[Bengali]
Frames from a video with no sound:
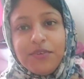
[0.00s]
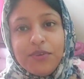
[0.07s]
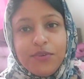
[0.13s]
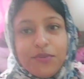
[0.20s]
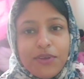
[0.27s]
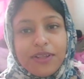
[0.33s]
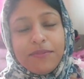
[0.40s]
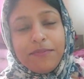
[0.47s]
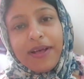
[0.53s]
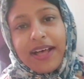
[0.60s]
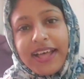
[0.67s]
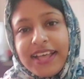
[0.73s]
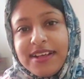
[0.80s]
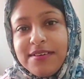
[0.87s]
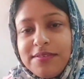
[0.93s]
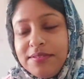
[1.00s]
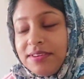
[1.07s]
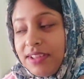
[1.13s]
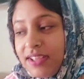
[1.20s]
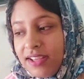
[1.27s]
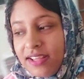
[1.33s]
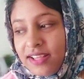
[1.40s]
ডলু আর মা এখন
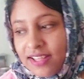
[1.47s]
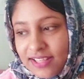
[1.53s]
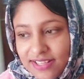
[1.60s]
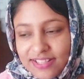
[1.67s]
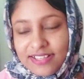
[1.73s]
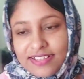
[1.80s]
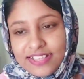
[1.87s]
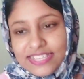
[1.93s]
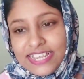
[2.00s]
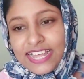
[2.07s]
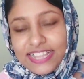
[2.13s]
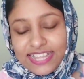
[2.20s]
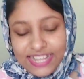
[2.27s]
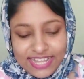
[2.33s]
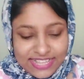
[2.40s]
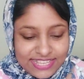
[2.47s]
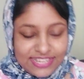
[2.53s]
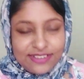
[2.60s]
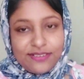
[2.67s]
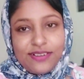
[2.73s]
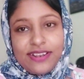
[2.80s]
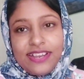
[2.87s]
ছাদে গেছে
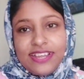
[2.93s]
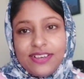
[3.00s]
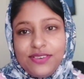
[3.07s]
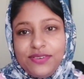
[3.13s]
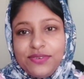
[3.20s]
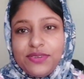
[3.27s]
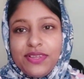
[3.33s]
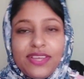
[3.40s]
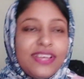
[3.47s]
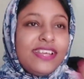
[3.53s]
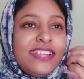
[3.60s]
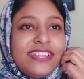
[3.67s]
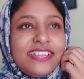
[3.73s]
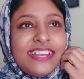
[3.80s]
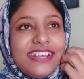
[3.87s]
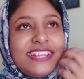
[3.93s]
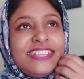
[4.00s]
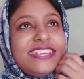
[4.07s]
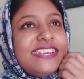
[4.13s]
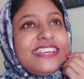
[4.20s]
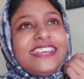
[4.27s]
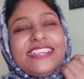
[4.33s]
ওখানে একটু ঠিক
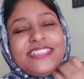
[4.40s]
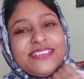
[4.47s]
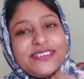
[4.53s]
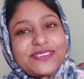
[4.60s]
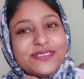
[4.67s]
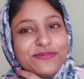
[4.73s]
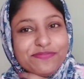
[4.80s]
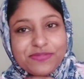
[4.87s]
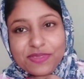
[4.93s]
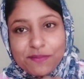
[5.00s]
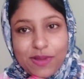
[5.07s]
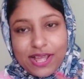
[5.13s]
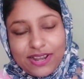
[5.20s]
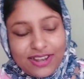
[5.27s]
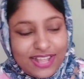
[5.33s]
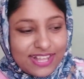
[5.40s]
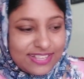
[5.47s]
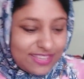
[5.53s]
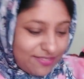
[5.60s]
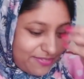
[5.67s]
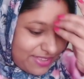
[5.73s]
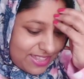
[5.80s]
আছে তো ভালো
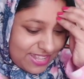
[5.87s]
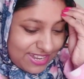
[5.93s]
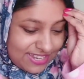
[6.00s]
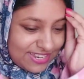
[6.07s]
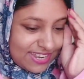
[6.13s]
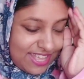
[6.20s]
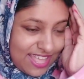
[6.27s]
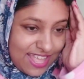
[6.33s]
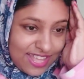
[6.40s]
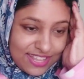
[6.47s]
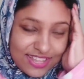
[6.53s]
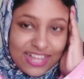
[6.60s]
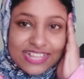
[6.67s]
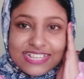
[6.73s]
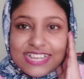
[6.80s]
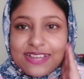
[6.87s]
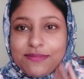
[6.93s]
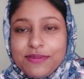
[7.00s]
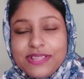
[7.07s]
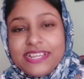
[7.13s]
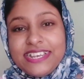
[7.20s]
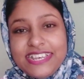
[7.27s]
লাগছে ওয়েদারটা আজকে
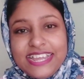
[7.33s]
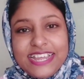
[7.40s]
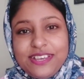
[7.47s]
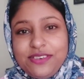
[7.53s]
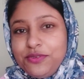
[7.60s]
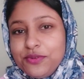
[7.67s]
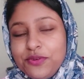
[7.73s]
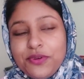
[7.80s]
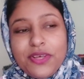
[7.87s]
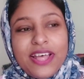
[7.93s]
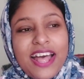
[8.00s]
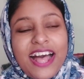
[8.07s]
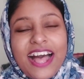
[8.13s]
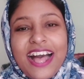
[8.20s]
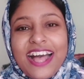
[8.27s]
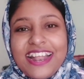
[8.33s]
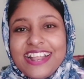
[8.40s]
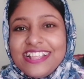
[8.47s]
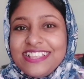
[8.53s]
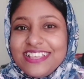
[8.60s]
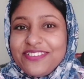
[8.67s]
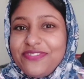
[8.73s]
আমাদের ডে টু আর
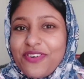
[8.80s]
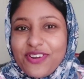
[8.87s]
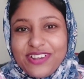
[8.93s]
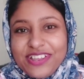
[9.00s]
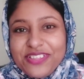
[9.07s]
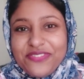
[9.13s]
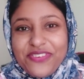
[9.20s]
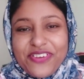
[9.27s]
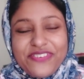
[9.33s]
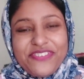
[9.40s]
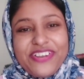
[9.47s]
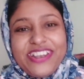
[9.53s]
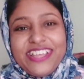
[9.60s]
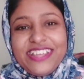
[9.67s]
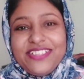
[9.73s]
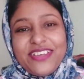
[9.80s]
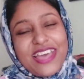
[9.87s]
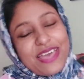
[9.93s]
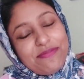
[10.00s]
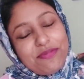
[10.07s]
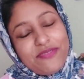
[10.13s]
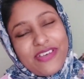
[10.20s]
আজকে ফর্টিন ফেব্রুয়ারি তো
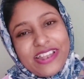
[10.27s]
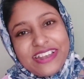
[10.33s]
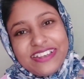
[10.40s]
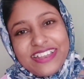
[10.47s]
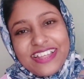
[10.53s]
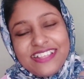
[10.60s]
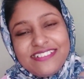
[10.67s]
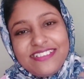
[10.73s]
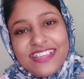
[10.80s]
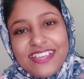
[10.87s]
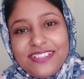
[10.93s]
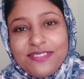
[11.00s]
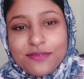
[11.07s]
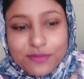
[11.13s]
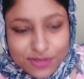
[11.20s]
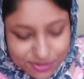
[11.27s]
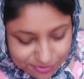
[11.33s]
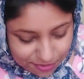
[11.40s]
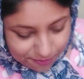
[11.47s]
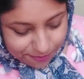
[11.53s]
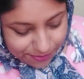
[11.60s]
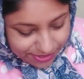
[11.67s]
হ্যাপি ভ্যালেন্টাইন্স ডে আমাদের
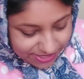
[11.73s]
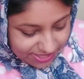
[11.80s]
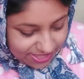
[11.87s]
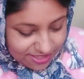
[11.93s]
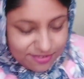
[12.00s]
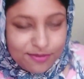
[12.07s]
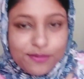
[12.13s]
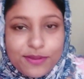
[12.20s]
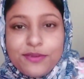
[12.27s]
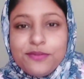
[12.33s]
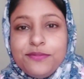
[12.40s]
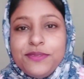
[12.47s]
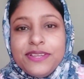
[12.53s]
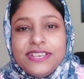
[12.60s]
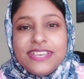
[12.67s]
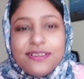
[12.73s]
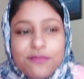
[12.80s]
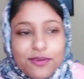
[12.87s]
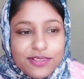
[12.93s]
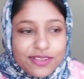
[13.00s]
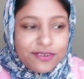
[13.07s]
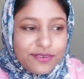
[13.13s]
সবাইকে সবাই খুব দিনটা
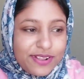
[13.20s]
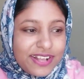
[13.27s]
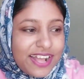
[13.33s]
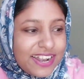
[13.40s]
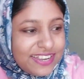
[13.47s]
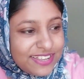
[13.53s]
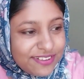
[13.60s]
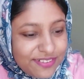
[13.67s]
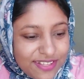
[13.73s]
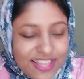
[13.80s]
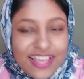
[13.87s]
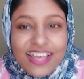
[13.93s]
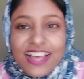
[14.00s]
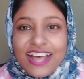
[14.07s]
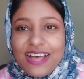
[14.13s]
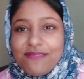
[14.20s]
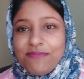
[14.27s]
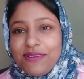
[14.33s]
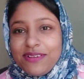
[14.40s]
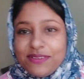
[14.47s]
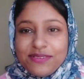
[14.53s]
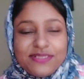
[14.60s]
মজা করে কাটিও
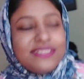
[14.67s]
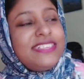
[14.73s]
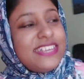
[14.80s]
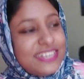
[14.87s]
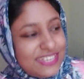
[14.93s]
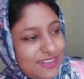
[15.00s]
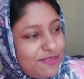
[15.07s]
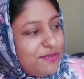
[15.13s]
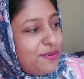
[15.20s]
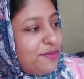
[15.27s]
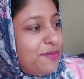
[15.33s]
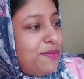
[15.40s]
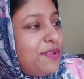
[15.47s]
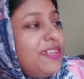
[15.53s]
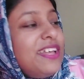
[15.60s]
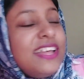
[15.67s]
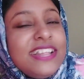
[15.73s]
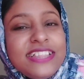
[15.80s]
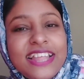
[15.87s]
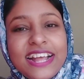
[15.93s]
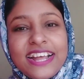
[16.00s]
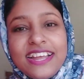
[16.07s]
আমরাও চেষ্টা করব
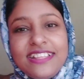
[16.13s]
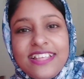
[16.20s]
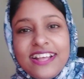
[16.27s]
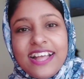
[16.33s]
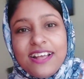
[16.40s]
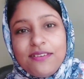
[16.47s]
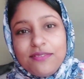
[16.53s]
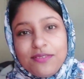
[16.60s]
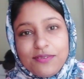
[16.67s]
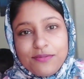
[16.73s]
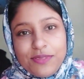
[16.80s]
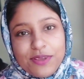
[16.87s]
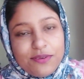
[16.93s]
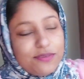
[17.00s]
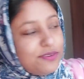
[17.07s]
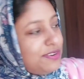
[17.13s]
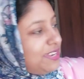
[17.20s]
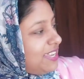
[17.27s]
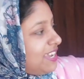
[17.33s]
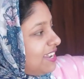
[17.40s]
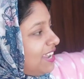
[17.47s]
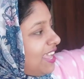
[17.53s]
দেখাই যাক এখনও অবধি কোনো
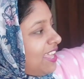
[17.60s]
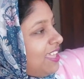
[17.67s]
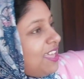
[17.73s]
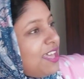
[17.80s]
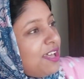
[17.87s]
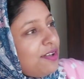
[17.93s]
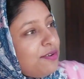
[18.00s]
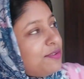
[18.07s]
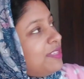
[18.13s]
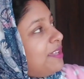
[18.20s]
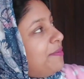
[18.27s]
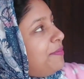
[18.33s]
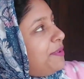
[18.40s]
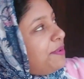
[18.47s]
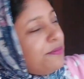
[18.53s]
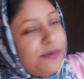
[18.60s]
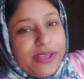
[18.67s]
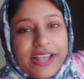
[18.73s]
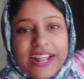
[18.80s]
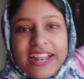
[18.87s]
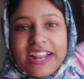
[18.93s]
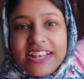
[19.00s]
ঠিক নেই কোথায় বেরোবো
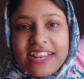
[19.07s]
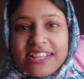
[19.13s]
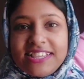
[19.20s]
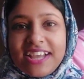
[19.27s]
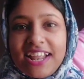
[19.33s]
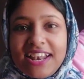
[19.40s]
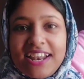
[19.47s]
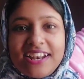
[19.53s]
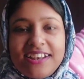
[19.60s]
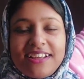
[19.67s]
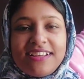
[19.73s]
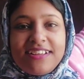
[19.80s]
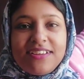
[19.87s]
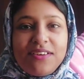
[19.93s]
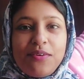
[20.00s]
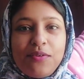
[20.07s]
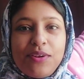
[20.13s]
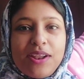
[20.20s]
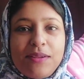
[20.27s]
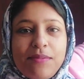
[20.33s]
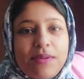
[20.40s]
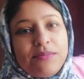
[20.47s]
এখানে একটা জানলাটা
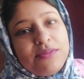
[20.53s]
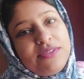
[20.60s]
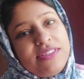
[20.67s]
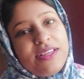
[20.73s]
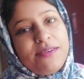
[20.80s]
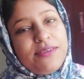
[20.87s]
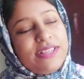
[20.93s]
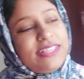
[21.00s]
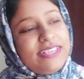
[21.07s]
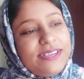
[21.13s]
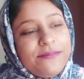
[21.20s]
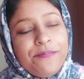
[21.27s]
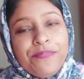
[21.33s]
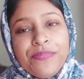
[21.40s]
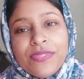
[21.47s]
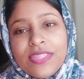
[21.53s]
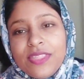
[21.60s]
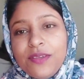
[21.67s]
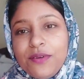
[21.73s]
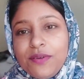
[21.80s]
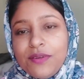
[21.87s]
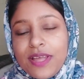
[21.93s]
খোলার ব্যবস্থাও আছে তো